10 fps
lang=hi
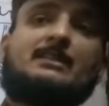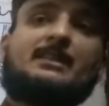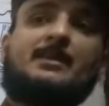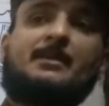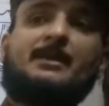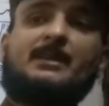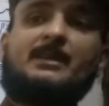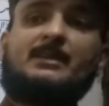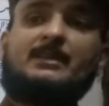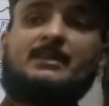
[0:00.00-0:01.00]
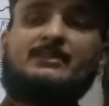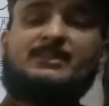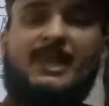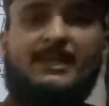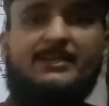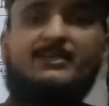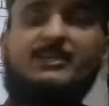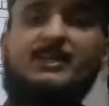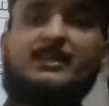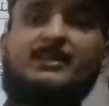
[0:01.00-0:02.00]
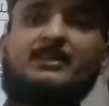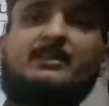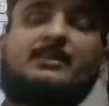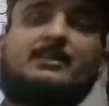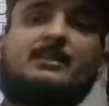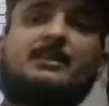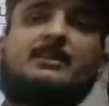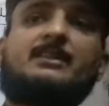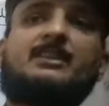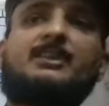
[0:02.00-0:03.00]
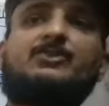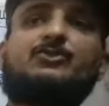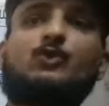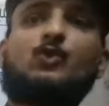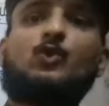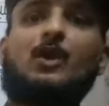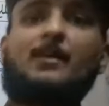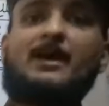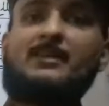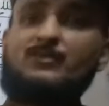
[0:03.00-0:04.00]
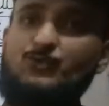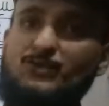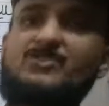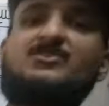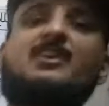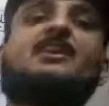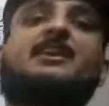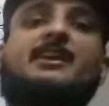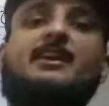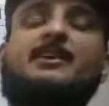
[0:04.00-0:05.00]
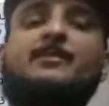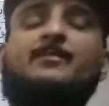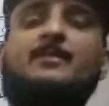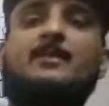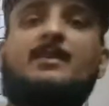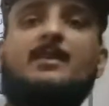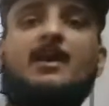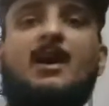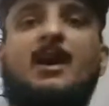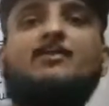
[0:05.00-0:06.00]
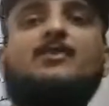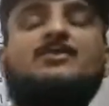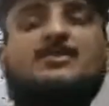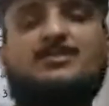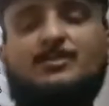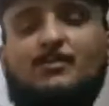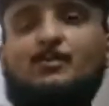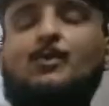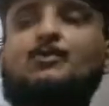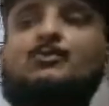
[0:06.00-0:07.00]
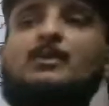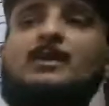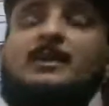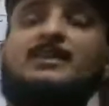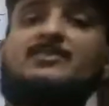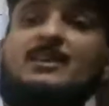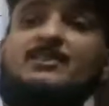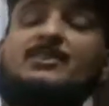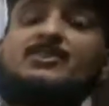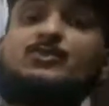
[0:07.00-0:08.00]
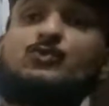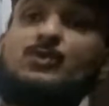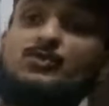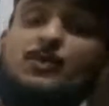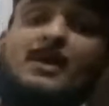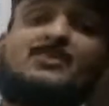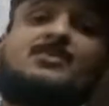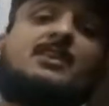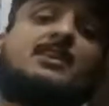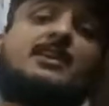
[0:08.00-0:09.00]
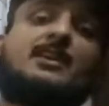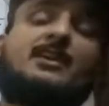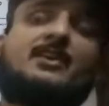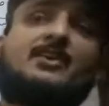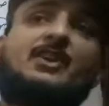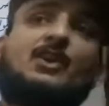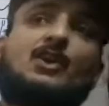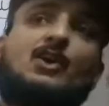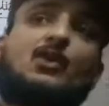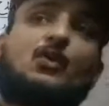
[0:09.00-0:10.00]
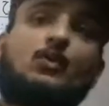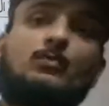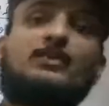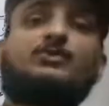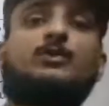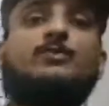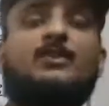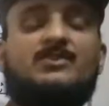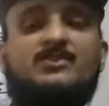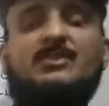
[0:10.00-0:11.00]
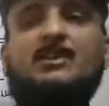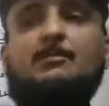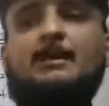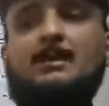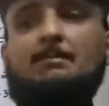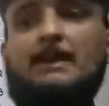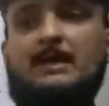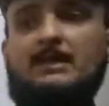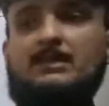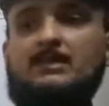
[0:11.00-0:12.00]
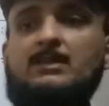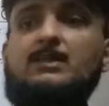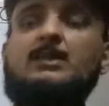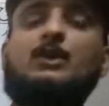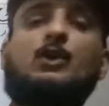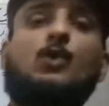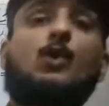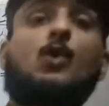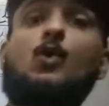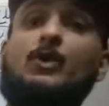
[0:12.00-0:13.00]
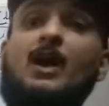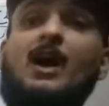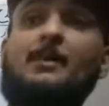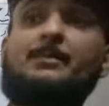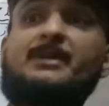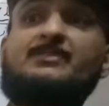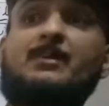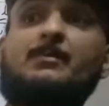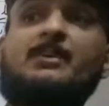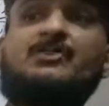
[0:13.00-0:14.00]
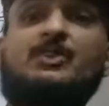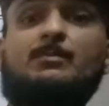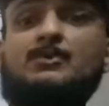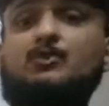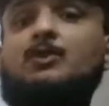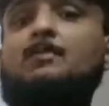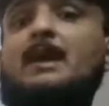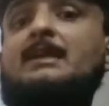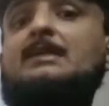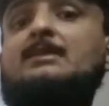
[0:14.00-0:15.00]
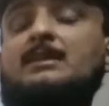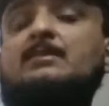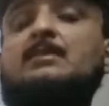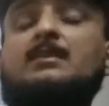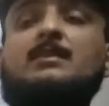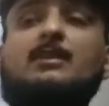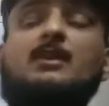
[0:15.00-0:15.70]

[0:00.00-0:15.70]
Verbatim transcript: लेकिन बेटा सेकेंड ईयर के जो हमारे स्टूडेंट्स चले गए हैं आप फर्स्ट ईयर से प्रमोट हुए हैं लेकिन सेकेंड ईयर के स्टूडेंट जो हमारे चले गए हैं उन बच्चों ने फर्स्ट ईयर में मेहनत की और आपके सामने जिन बच्चों ने मेहनत की थी